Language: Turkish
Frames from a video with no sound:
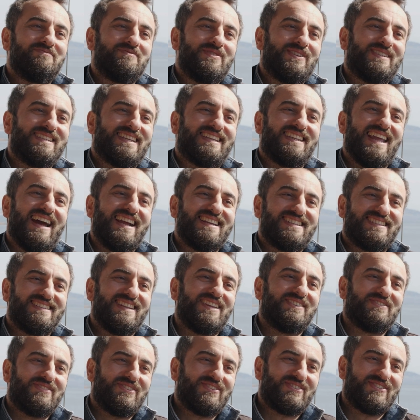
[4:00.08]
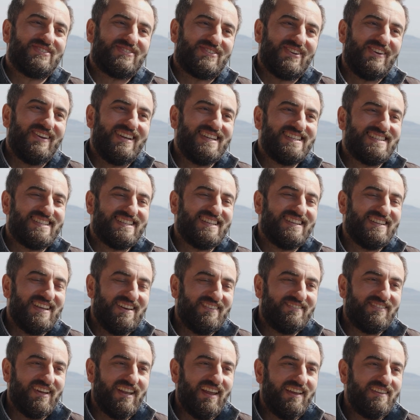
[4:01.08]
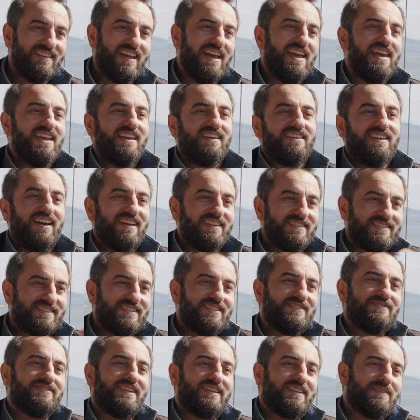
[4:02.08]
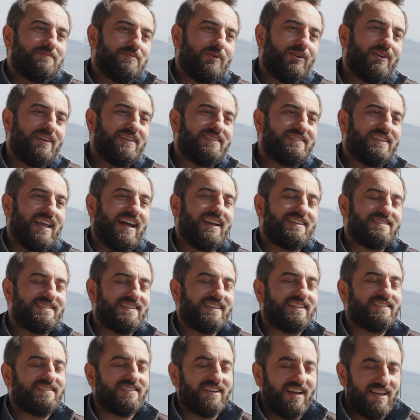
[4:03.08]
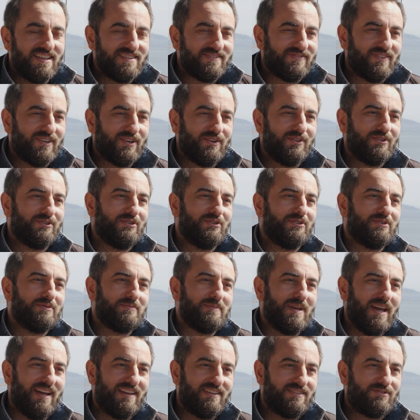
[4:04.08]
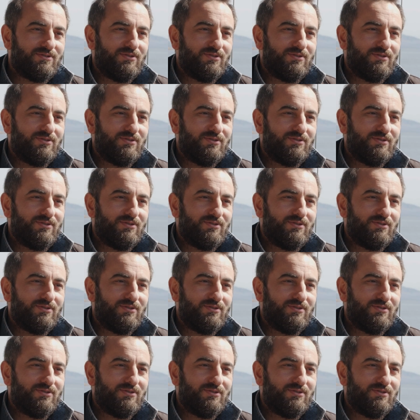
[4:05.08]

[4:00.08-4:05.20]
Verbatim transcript: müzik dersinde türkü söylesin diye falan. Yan sınıflara böyle derslik transfer oluyordum yani